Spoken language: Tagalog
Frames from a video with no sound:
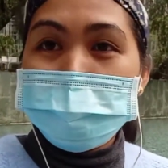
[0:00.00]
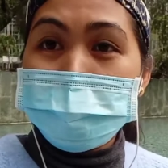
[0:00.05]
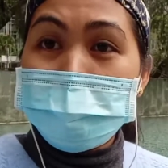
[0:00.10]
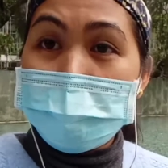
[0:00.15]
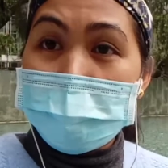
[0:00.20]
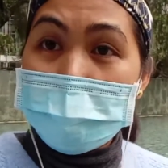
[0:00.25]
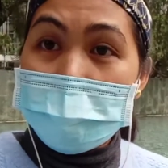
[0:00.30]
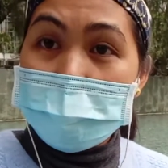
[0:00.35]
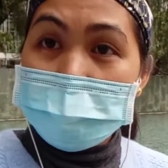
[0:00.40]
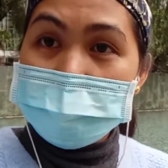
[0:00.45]

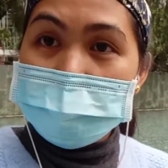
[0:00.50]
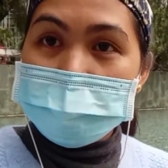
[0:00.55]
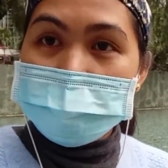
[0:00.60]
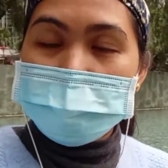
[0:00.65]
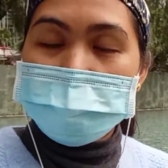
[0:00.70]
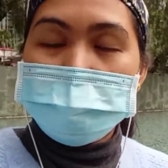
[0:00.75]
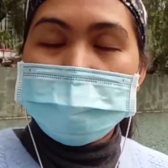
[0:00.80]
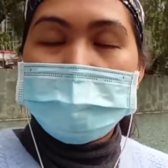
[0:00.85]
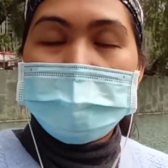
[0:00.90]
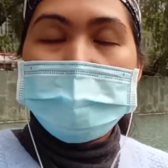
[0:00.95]
Bless
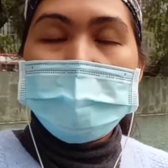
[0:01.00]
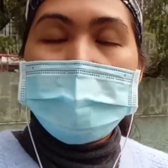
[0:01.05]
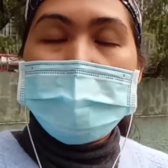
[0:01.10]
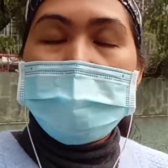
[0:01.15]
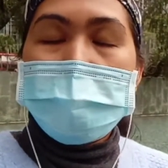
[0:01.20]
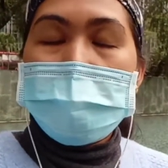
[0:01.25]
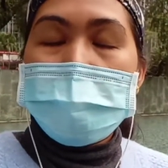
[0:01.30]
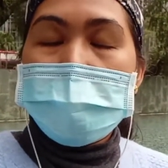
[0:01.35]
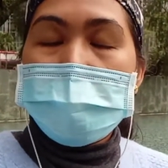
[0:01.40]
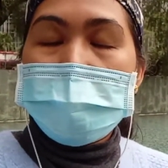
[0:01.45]

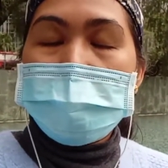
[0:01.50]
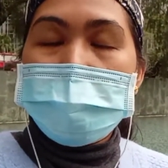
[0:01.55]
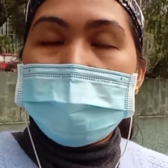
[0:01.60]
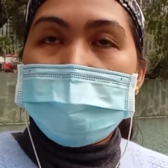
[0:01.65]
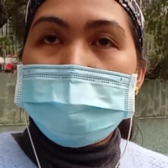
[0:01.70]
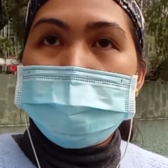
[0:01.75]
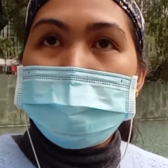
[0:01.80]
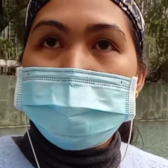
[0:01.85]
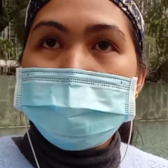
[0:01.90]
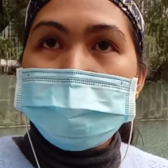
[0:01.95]

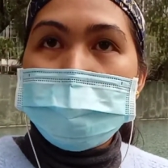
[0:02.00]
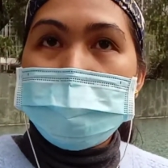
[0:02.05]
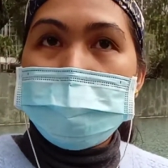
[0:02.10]
um,